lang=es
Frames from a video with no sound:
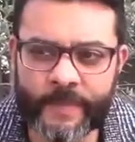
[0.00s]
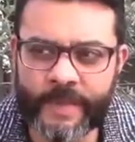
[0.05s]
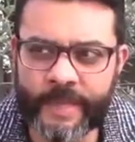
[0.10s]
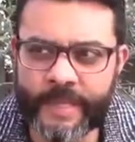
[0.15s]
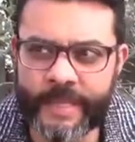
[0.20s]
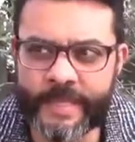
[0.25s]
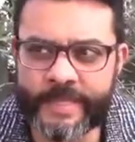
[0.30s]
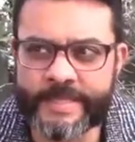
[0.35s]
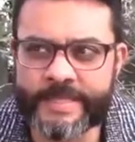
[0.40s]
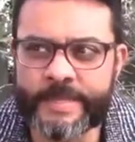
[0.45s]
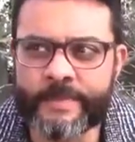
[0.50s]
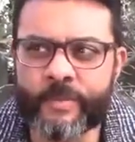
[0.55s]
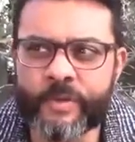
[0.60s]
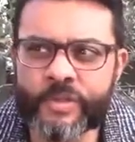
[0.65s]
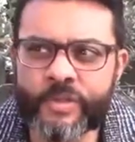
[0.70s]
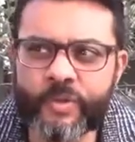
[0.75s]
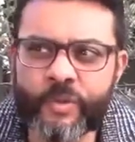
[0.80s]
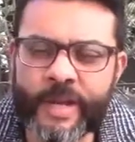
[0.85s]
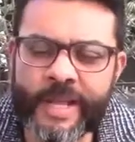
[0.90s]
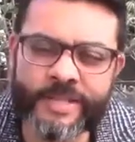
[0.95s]

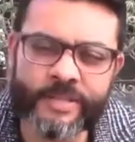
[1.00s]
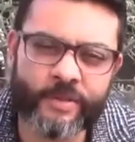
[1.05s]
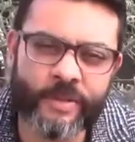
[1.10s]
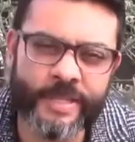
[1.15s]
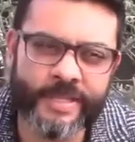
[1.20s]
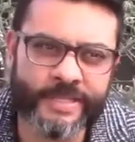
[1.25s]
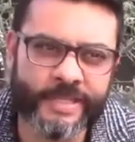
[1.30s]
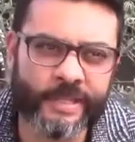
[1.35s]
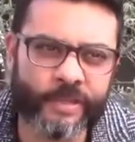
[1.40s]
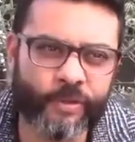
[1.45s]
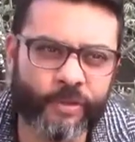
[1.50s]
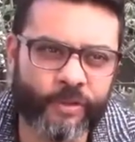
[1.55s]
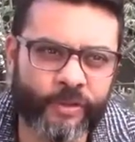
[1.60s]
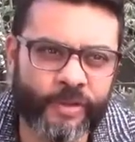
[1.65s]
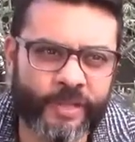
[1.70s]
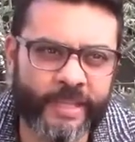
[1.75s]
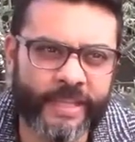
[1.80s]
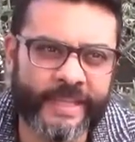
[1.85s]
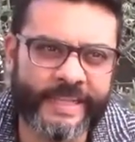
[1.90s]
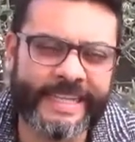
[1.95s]
hicimos una solicitud
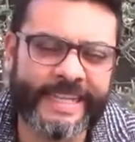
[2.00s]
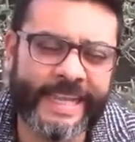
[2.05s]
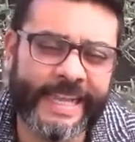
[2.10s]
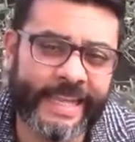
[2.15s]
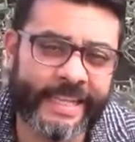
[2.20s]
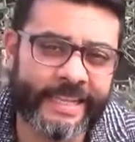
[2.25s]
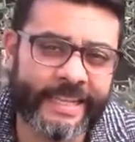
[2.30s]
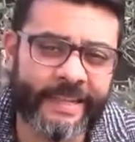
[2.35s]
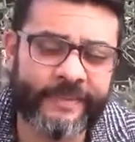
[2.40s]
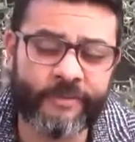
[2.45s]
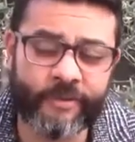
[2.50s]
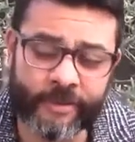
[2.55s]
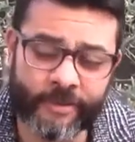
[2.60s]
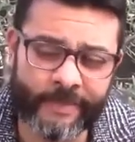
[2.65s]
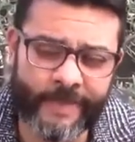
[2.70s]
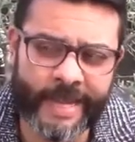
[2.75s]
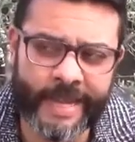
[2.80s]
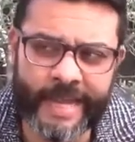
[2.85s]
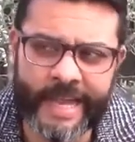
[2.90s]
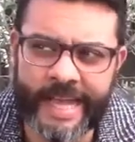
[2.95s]
directa,
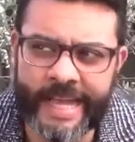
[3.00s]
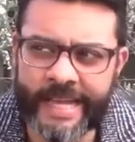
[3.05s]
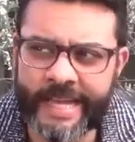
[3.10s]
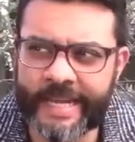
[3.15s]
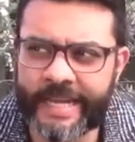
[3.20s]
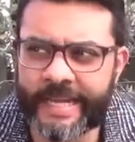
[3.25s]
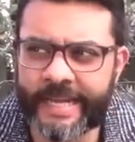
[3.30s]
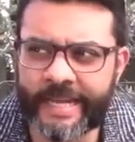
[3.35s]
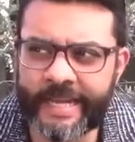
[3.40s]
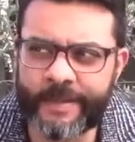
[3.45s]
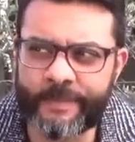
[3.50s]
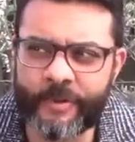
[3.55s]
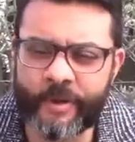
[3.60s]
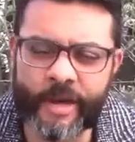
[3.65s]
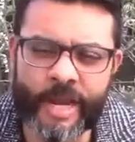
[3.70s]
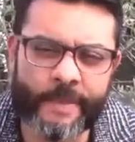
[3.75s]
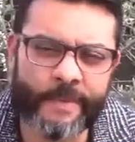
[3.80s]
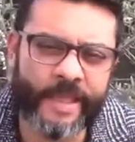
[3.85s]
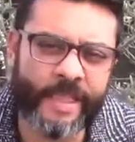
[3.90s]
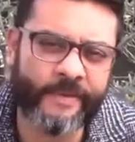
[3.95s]
formal, al
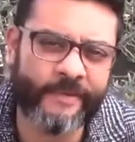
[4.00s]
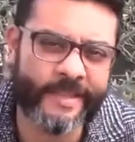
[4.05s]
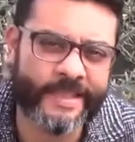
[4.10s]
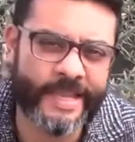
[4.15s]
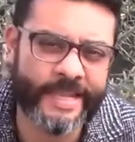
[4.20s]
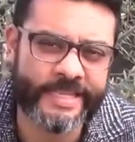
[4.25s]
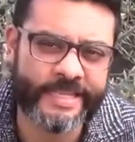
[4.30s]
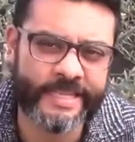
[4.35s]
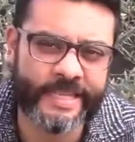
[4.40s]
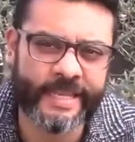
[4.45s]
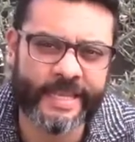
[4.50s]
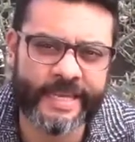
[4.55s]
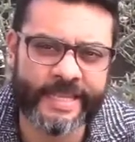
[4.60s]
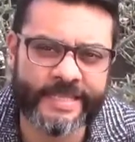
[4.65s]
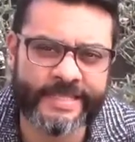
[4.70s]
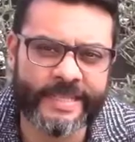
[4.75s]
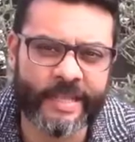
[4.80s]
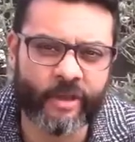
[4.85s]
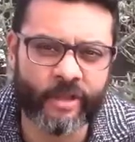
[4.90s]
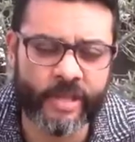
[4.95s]
programa de VIH del
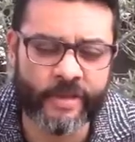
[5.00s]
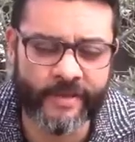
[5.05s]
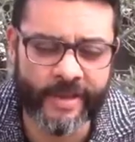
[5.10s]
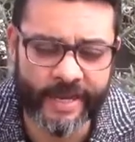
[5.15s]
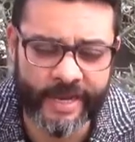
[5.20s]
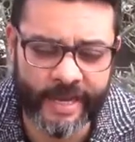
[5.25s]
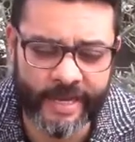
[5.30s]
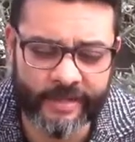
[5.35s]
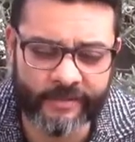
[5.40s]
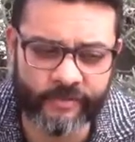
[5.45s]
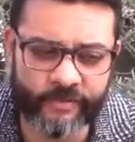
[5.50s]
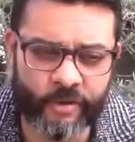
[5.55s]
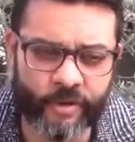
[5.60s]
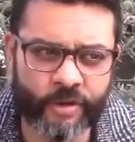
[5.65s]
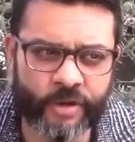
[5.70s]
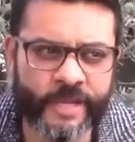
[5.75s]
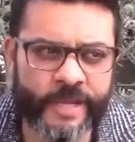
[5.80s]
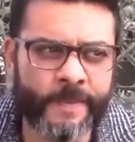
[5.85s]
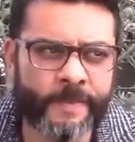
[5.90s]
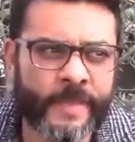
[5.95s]
Estado de Baja
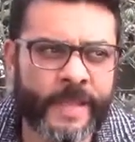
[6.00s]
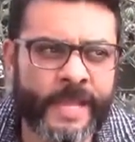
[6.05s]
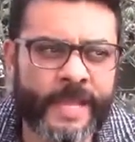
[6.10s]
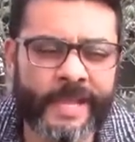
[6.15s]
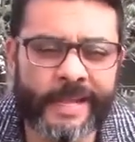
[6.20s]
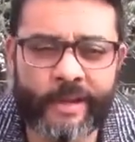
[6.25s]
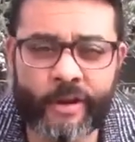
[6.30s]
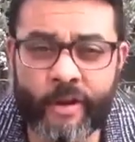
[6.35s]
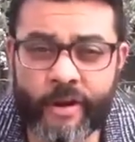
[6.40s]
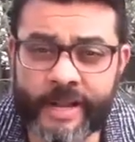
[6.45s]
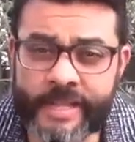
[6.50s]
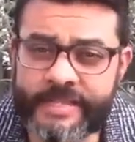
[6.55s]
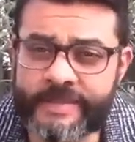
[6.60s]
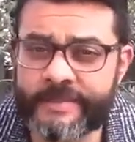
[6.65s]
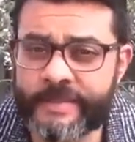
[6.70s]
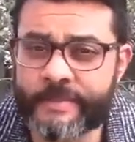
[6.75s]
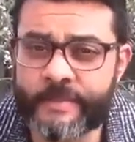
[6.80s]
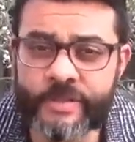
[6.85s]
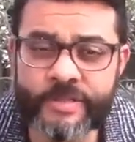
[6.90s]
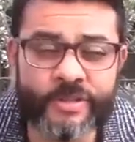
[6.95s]
California no
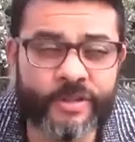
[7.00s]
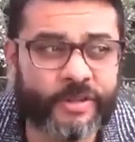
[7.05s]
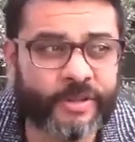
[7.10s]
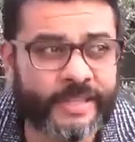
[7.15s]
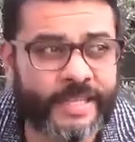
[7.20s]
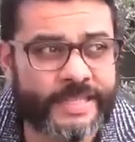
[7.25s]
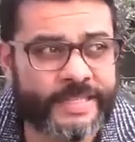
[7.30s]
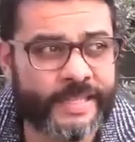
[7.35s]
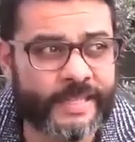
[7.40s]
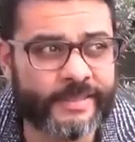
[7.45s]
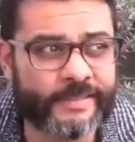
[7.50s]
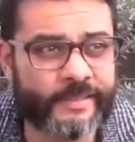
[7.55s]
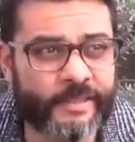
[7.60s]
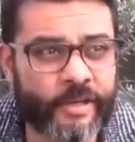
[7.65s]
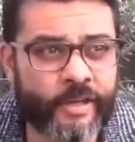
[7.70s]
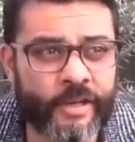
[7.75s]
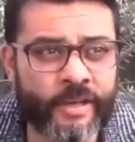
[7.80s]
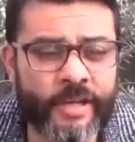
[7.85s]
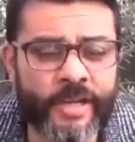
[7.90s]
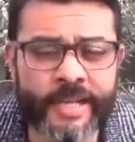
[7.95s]
recibimos
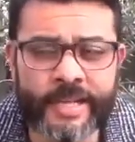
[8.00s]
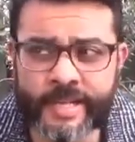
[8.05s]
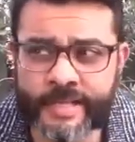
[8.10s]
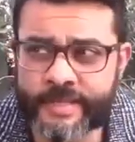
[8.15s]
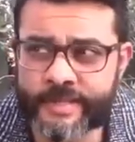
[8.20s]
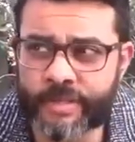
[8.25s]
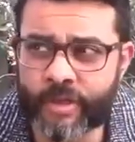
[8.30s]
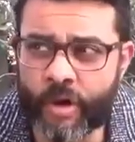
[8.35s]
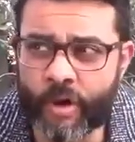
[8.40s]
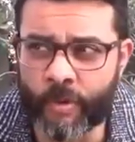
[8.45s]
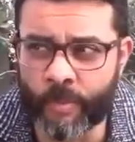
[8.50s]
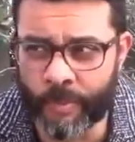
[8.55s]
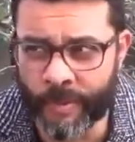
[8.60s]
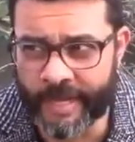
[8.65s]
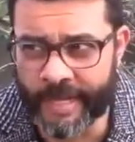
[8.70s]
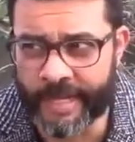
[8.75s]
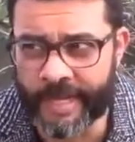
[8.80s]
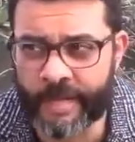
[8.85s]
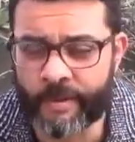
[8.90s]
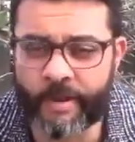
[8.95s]
contestación
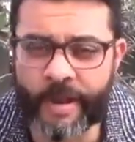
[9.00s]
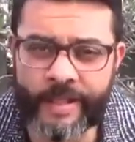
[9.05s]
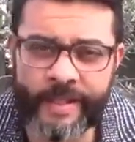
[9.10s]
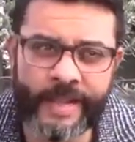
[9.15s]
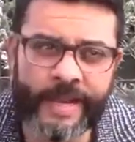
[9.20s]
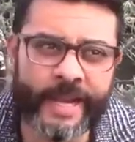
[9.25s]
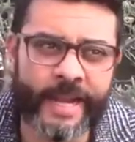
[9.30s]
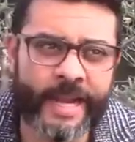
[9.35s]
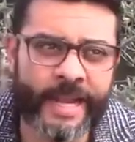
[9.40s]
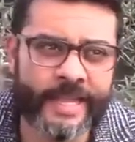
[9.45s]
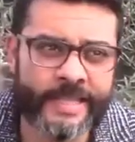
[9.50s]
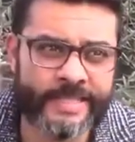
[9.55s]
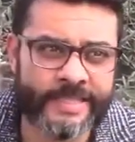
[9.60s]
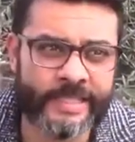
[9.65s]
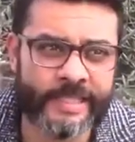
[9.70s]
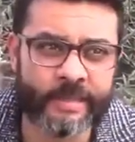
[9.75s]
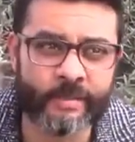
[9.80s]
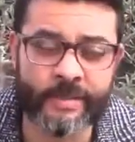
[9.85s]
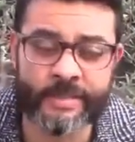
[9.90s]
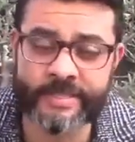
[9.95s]
sobre cuál era la
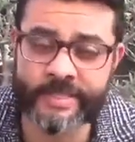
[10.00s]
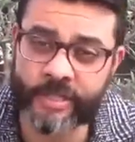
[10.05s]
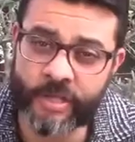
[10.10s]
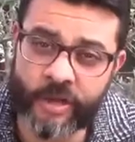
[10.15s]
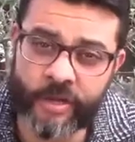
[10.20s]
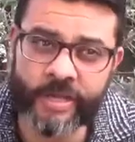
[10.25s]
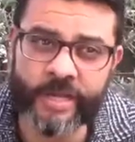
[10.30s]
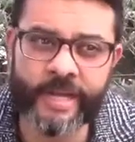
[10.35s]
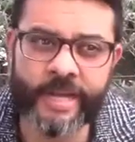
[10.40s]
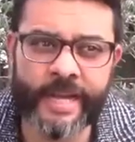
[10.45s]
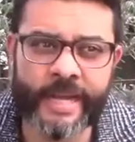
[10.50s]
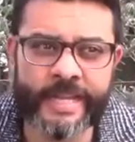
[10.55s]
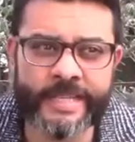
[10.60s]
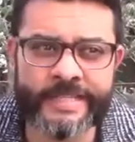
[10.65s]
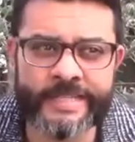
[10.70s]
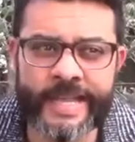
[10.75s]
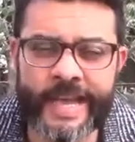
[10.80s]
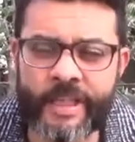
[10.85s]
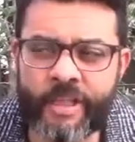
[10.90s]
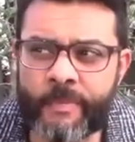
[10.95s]
situación en el
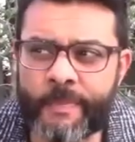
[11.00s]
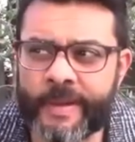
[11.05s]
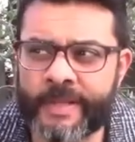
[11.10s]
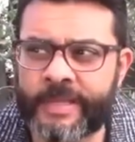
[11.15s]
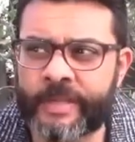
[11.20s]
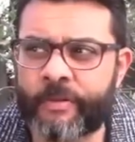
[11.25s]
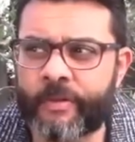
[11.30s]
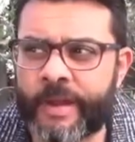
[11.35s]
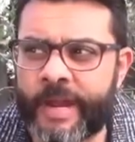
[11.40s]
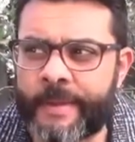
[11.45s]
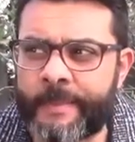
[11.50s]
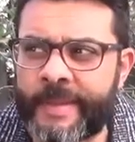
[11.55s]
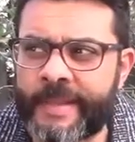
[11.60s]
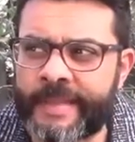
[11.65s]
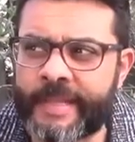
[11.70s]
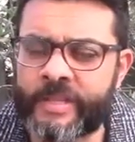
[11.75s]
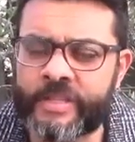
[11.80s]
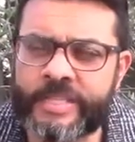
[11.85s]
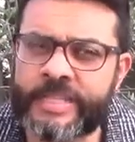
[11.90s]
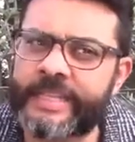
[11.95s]
estado,
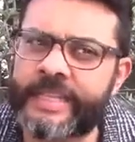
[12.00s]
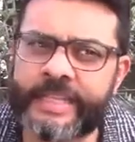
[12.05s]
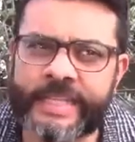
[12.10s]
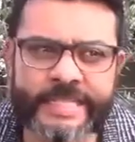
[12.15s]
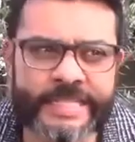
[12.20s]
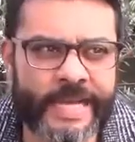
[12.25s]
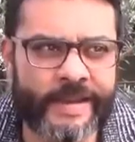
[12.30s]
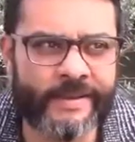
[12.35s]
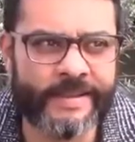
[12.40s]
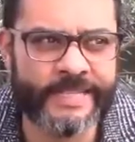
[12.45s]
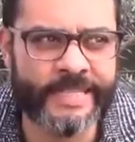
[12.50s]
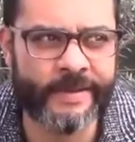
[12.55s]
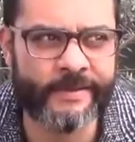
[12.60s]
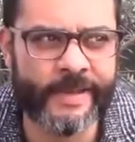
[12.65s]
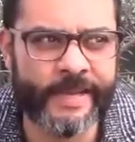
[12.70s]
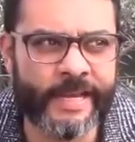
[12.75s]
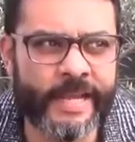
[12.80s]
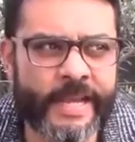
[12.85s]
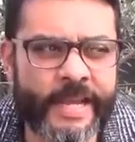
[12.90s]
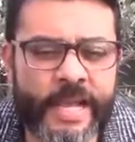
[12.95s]
particularmente nos interesaba
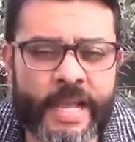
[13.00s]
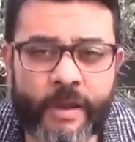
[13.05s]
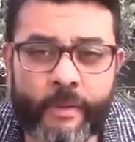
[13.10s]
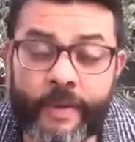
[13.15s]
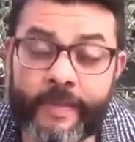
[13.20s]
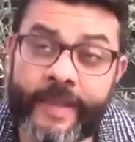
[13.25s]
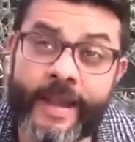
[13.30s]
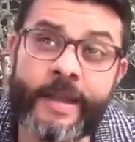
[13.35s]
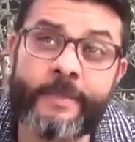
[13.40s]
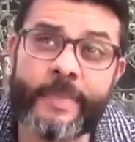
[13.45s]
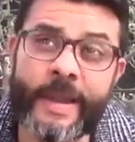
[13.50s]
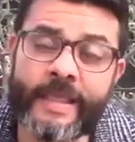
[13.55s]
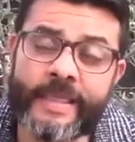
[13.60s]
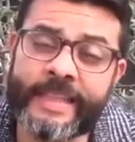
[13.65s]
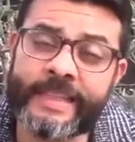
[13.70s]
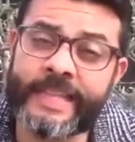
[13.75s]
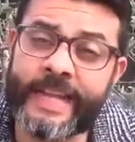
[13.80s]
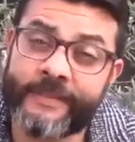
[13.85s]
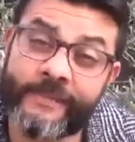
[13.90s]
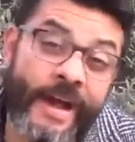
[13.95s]
saber cuál era el plan
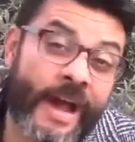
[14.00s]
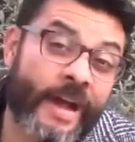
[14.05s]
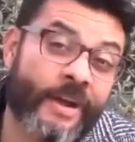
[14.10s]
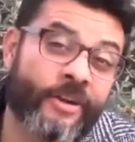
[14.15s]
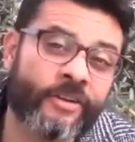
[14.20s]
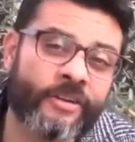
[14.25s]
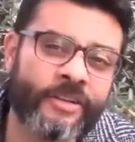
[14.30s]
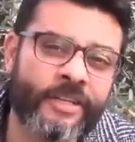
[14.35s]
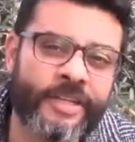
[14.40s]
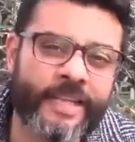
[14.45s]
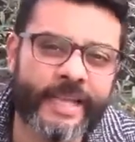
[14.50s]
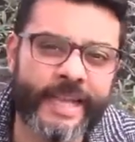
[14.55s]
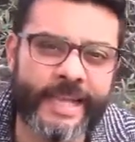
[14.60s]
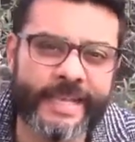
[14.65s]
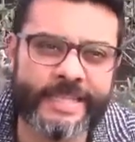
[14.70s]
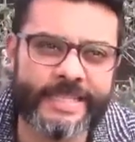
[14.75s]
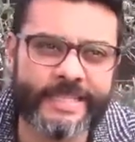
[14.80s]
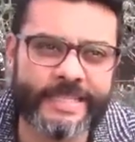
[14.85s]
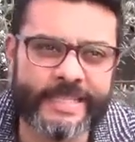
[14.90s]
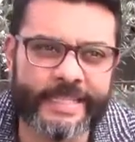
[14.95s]
de trabajo
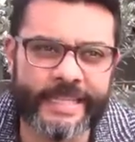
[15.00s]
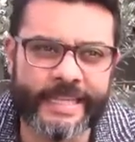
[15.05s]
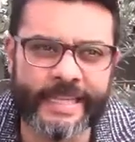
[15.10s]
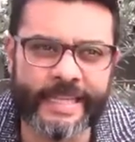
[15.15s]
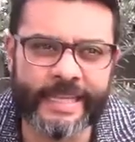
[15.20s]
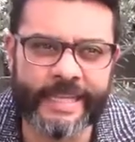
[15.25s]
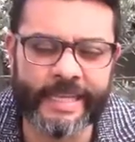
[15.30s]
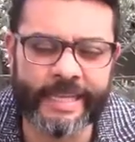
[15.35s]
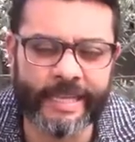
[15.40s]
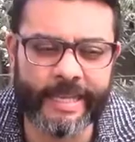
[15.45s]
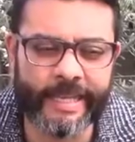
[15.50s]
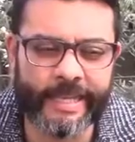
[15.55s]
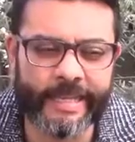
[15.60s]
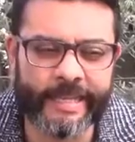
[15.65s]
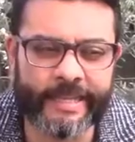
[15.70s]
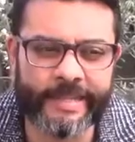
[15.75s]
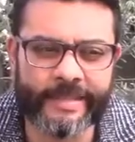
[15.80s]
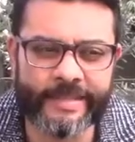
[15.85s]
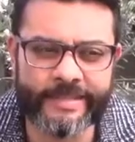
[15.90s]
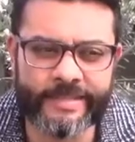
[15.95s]
este,